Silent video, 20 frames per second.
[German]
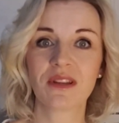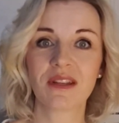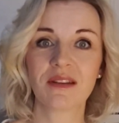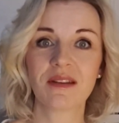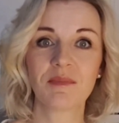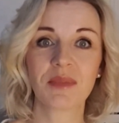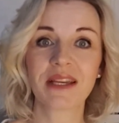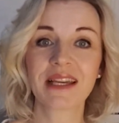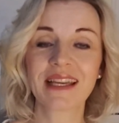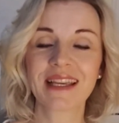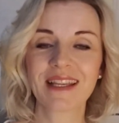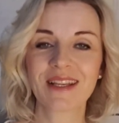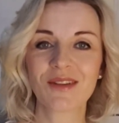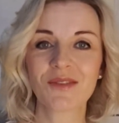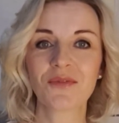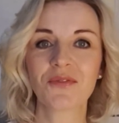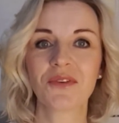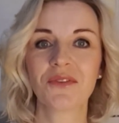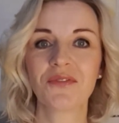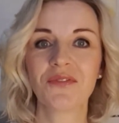den
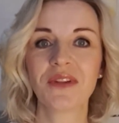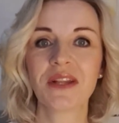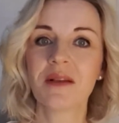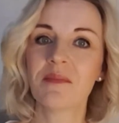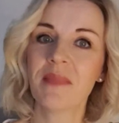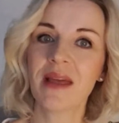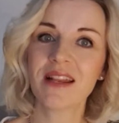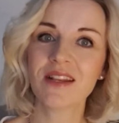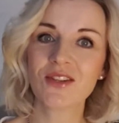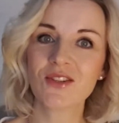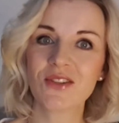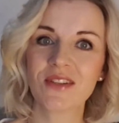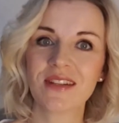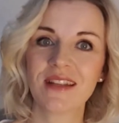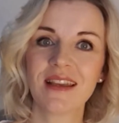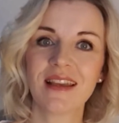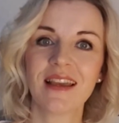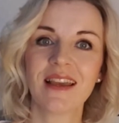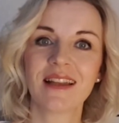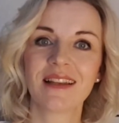Berichten von vielen
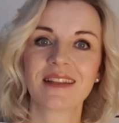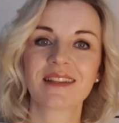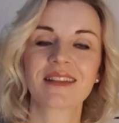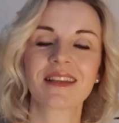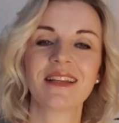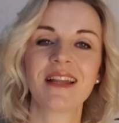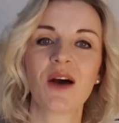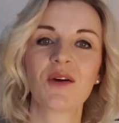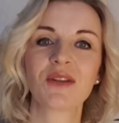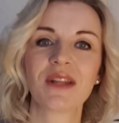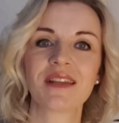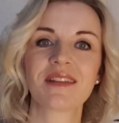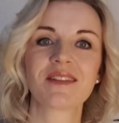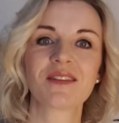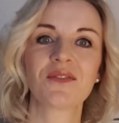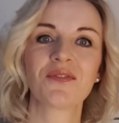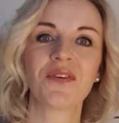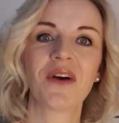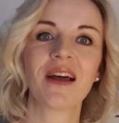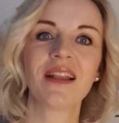Menschen, dass genau das
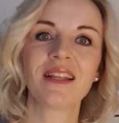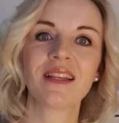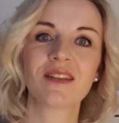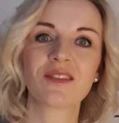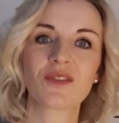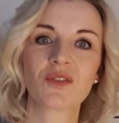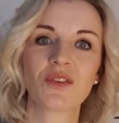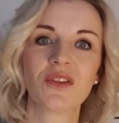der Fall ist.